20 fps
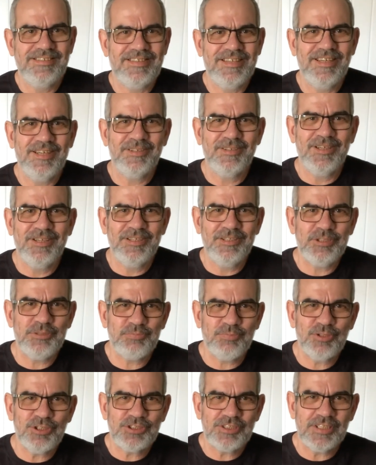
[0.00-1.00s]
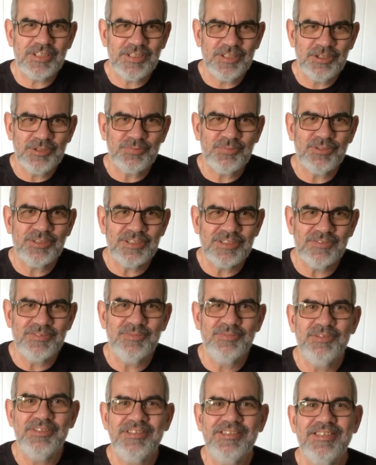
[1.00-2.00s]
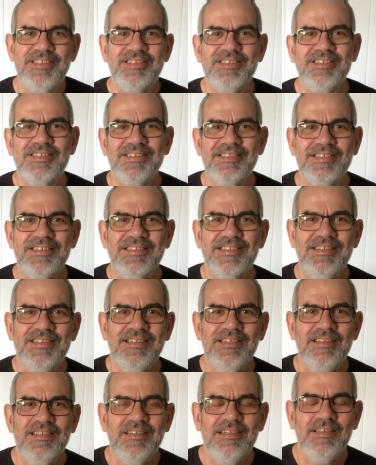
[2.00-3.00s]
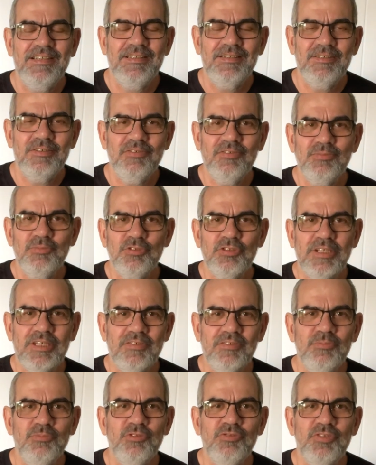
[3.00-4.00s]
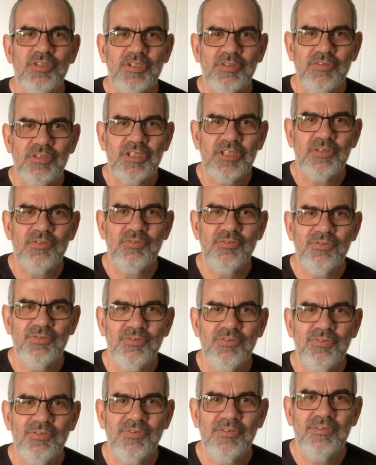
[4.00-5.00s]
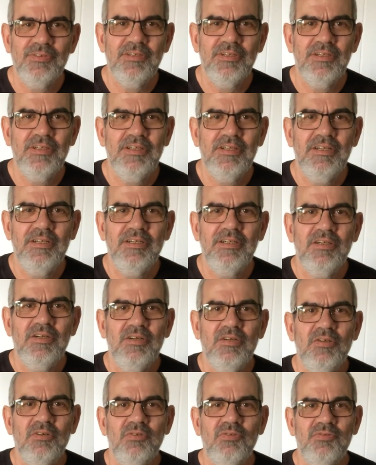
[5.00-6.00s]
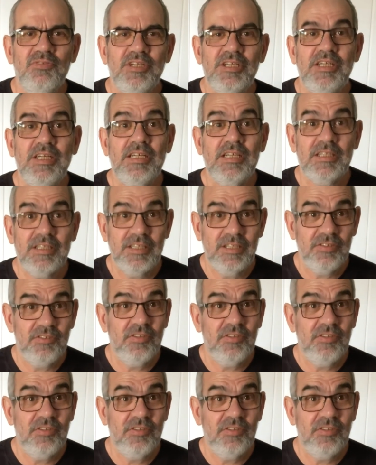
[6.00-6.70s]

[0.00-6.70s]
É a resposta da resposta, vamos dizer assim. Então vamos lá, vamos ver o que o, o Frei Eric tem a